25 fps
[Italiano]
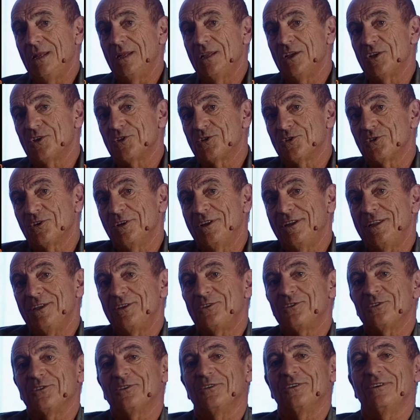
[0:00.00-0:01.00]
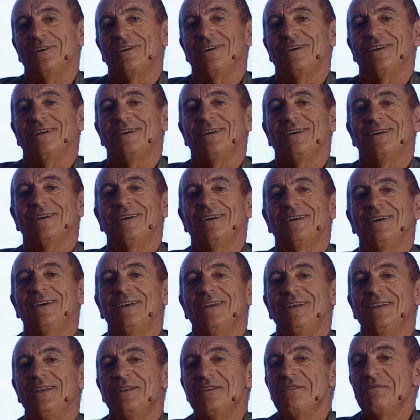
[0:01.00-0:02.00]
liscio, il liscio eh,
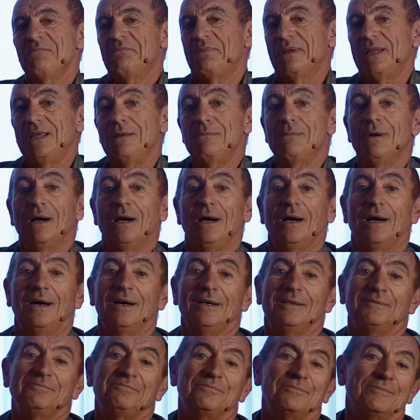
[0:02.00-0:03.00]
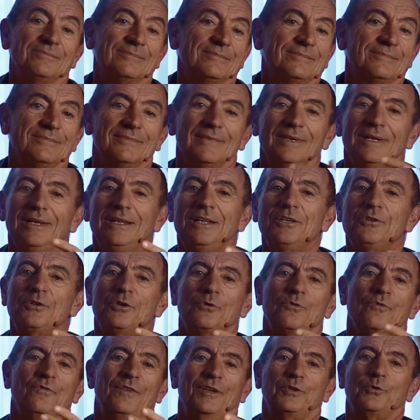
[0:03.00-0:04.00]
prima il liscio
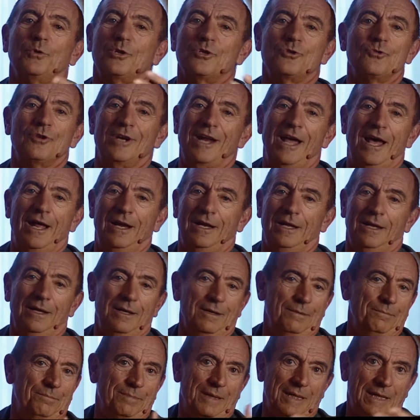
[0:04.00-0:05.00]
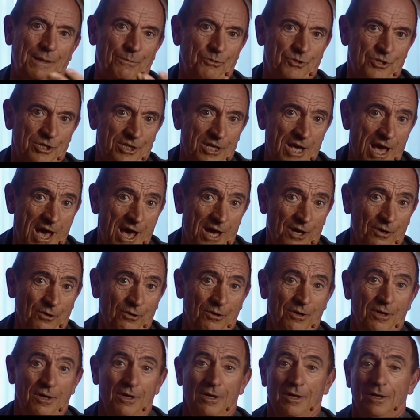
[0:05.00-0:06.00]
era un fatto regionale, parliamoci chiaro.
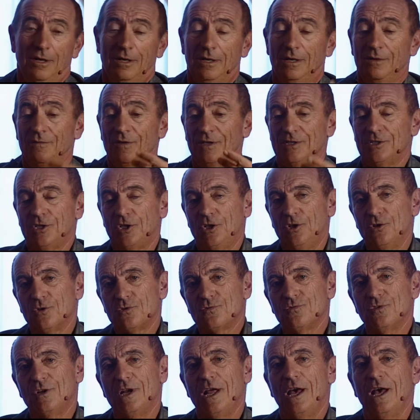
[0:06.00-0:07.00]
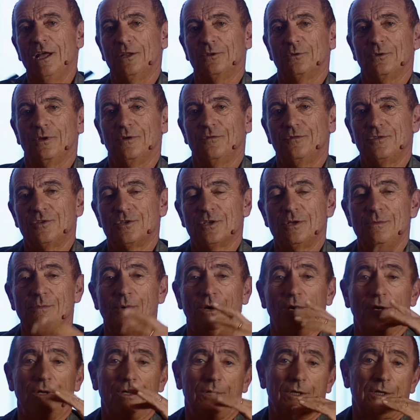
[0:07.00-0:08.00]
Il vasellino suonato, la
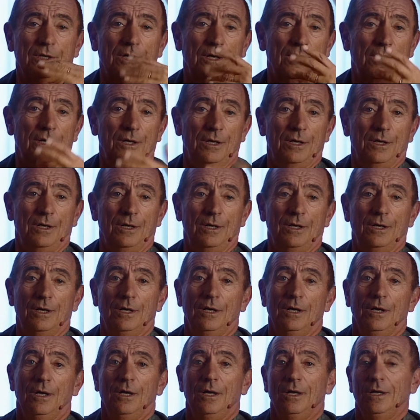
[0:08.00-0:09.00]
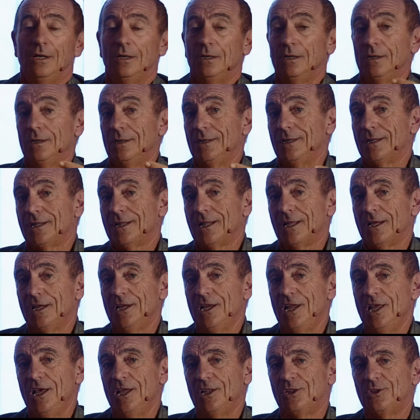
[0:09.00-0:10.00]
fisarmonica, eh, il
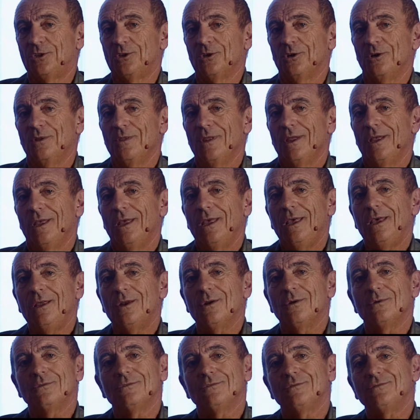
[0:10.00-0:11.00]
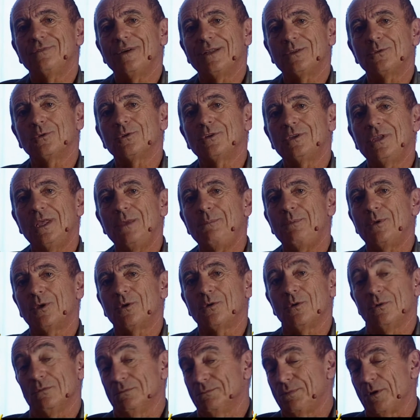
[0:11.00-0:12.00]
clarinetto, era un fatto
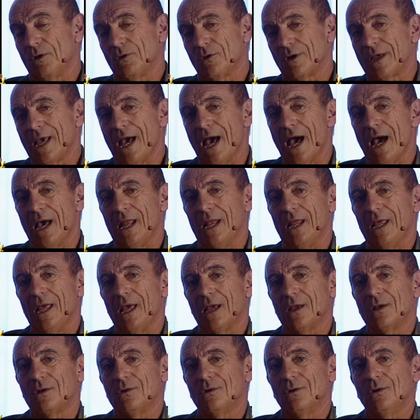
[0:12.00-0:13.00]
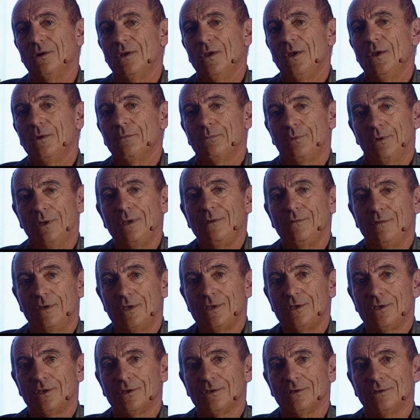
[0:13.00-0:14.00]
tipico, un po' locale, ecco. Poi
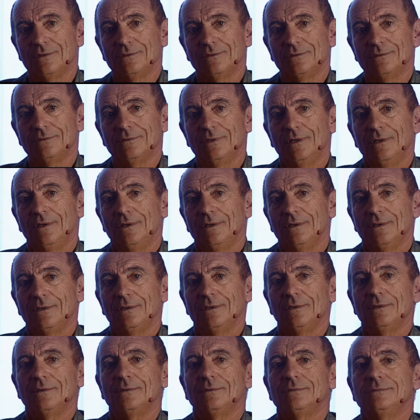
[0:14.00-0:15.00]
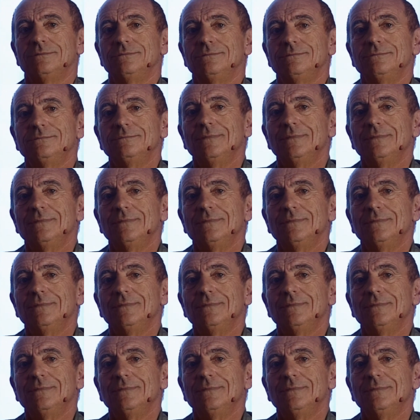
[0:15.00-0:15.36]
invece con eh,